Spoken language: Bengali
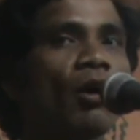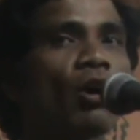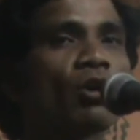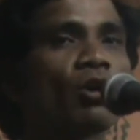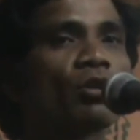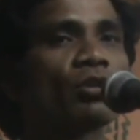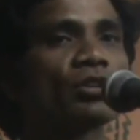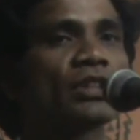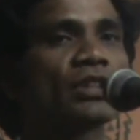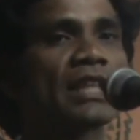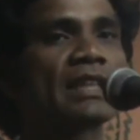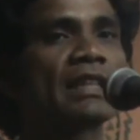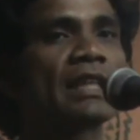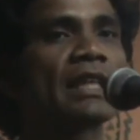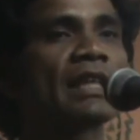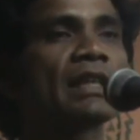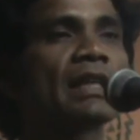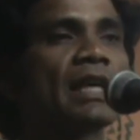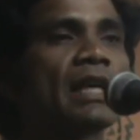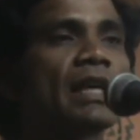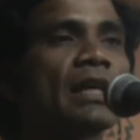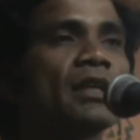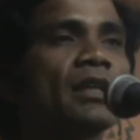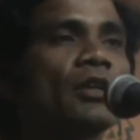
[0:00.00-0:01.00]

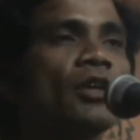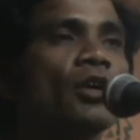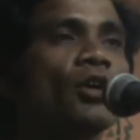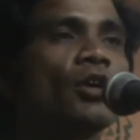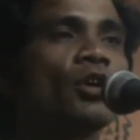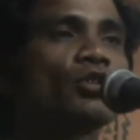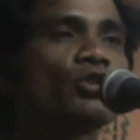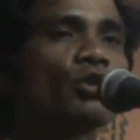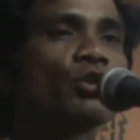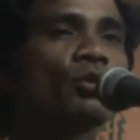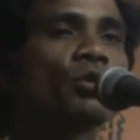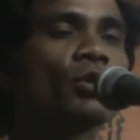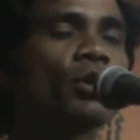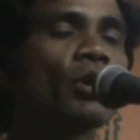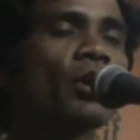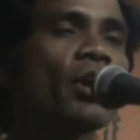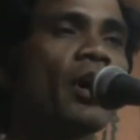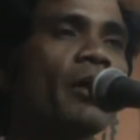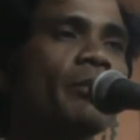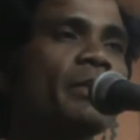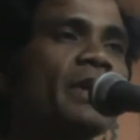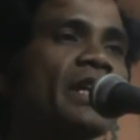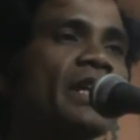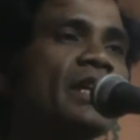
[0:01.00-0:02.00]
অগ্রযাত্রাটা সুন্দর
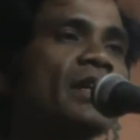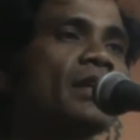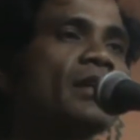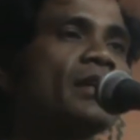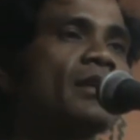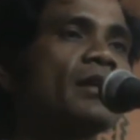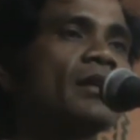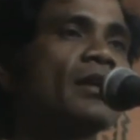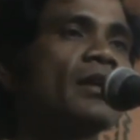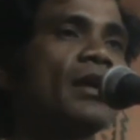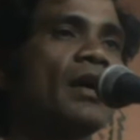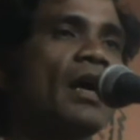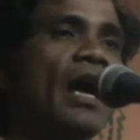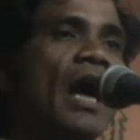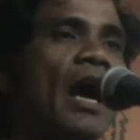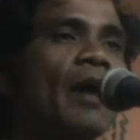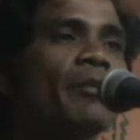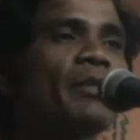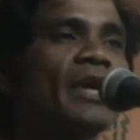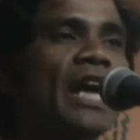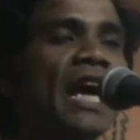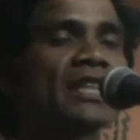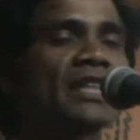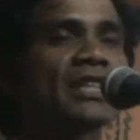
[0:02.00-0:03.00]
হবে
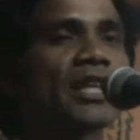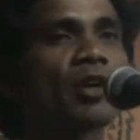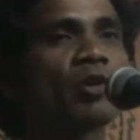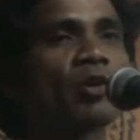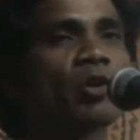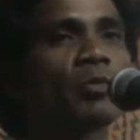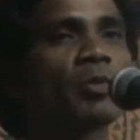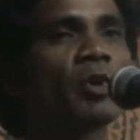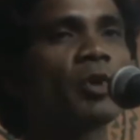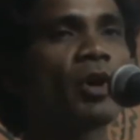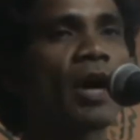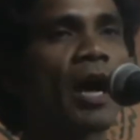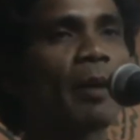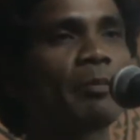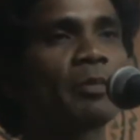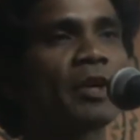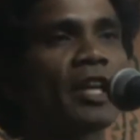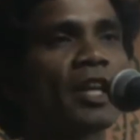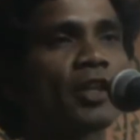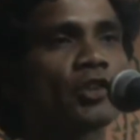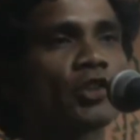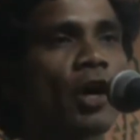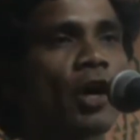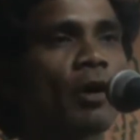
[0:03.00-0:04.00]
আমি আশা করব
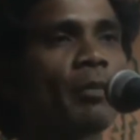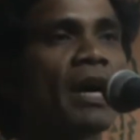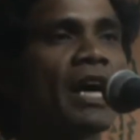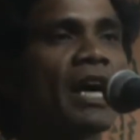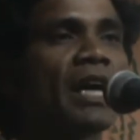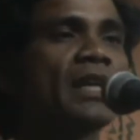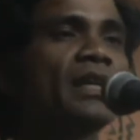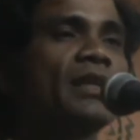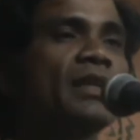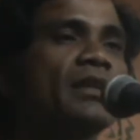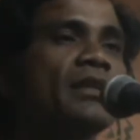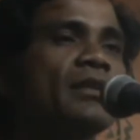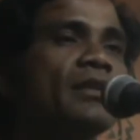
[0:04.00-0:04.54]
আপনারা সবাই